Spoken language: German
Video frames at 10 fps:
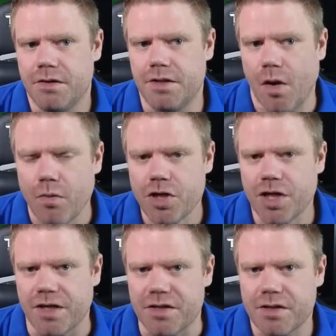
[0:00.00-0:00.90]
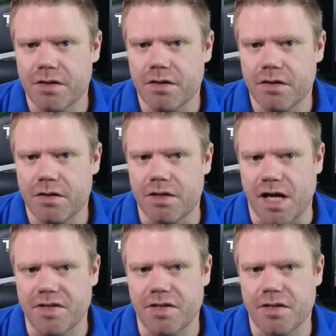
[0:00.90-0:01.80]
Der Umstand,
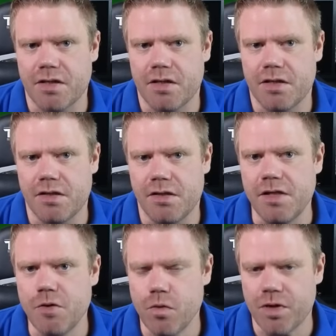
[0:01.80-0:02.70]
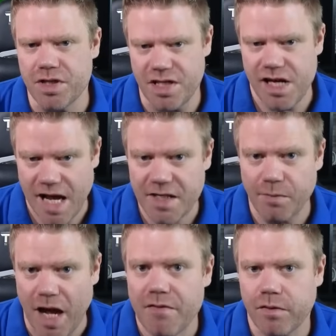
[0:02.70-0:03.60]
dass die Jugend, die leicht
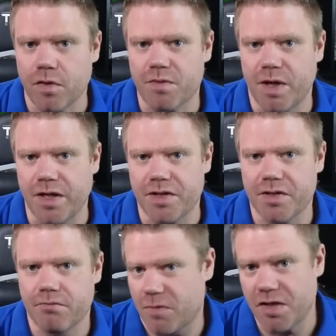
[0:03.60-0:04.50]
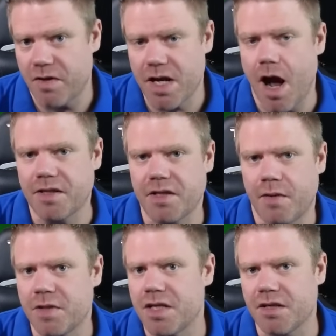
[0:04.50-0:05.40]
beeinflussbar ist, deswegen hat,
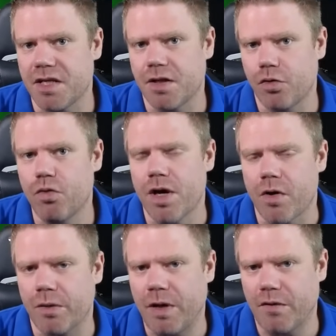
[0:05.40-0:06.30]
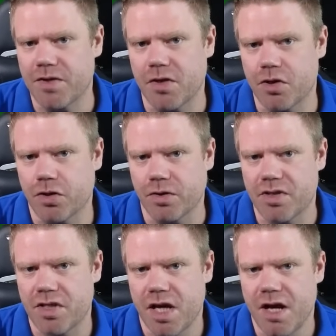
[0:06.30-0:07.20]
haben sich ja Diktaturen auch immer auf sie
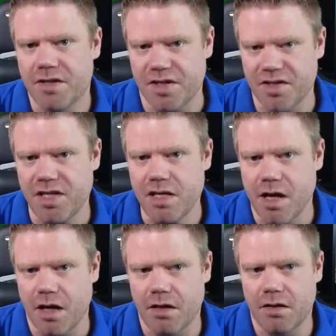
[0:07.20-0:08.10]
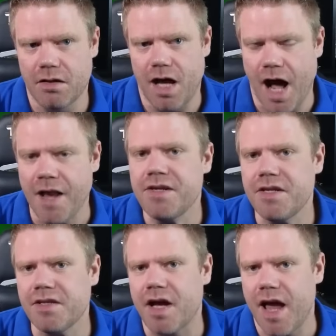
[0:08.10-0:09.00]
gestürzt, dass die an
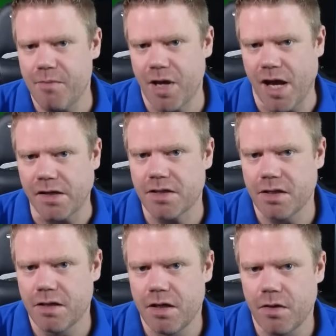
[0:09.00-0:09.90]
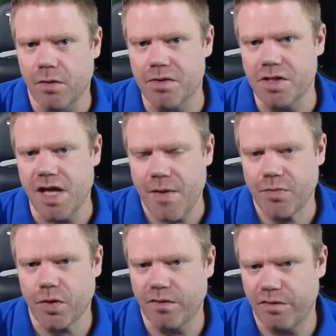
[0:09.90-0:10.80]
dieser App hängt und die
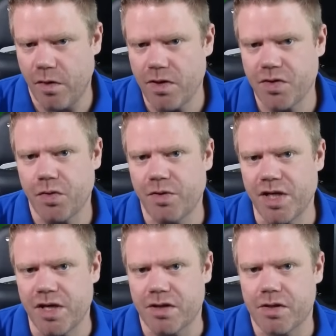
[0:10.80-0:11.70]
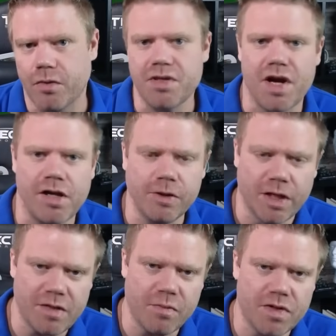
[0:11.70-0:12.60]
App dort völlig dominiert und der
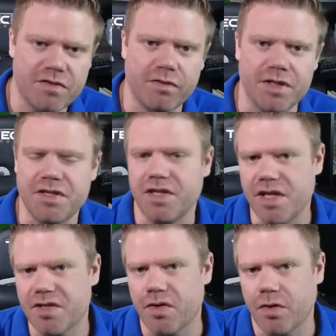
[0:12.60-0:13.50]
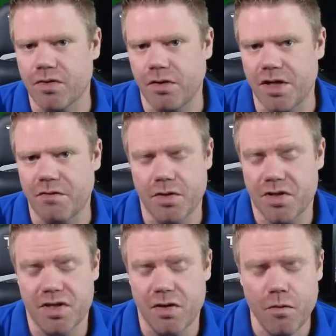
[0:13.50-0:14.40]
Algorithmus von den Chinesen kontrolliert wird,
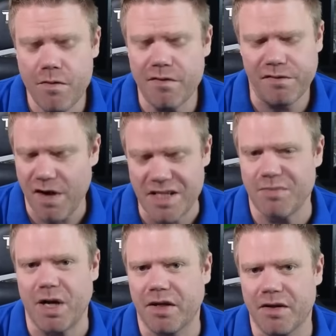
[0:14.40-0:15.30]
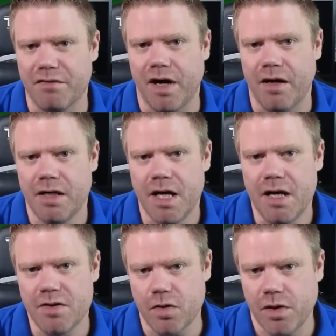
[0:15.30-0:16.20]
ist eine unfassbare Gefahr.
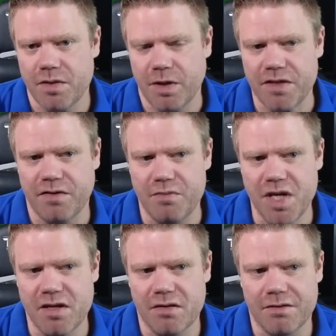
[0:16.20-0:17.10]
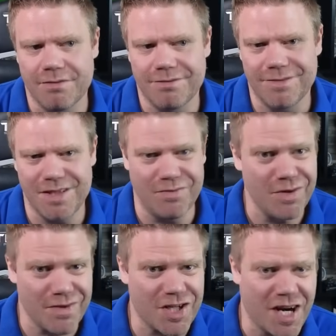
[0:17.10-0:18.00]
Sollte man es verbieten, ich
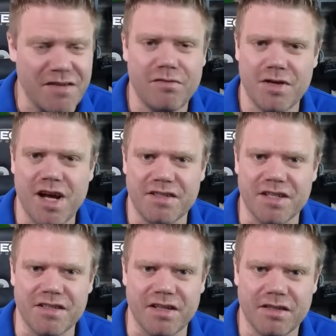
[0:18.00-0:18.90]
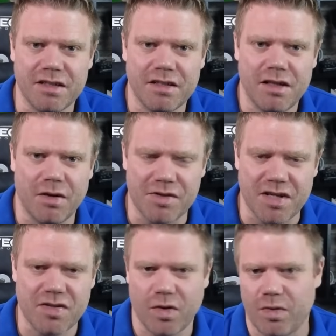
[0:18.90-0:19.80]
würde wahrscheinlich für Ja tendieren. Und
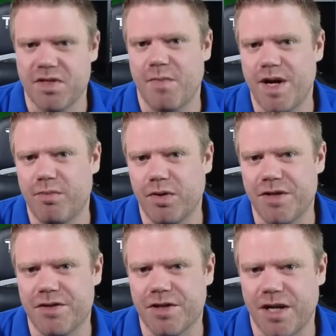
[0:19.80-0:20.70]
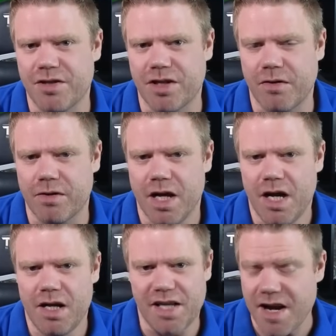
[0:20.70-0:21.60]
das trotz meiner politischen Einstellung.
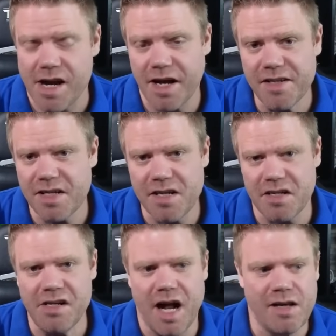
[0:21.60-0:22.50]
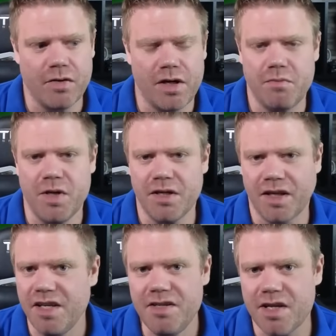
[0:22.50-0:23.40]
Generell sehe ich in Algorithmen eine
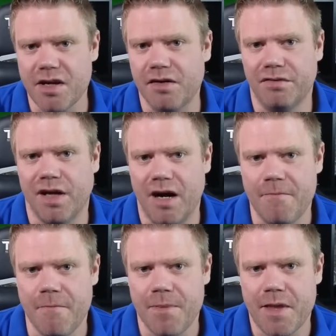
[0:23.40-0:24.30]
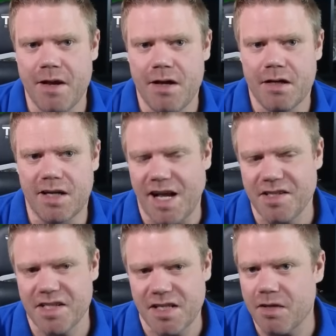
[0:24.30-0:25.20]
riesige Gefahr,
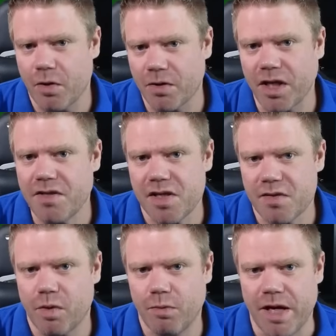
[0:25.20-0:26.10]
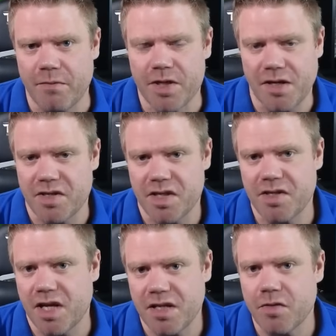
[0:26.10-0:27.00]
gleichzeitig aber auch ein riesiges Problem, denn das
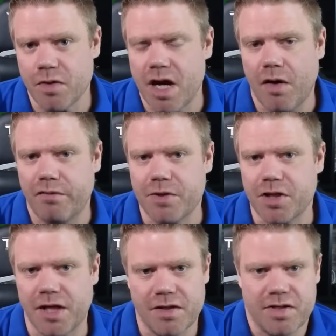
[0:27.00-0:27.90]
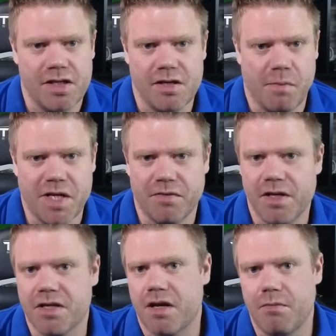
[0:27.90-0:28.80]
ist ja nicht nur darauf beschränkt. Das geht bei
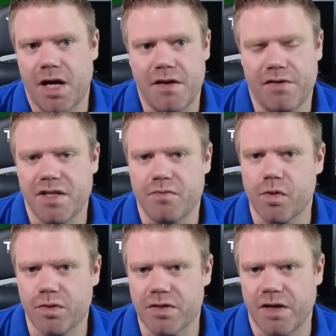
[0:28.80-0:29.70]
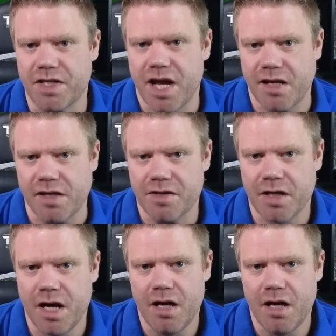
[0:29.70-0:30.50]
Twitter, bei Facebook und so weiter ähnlich.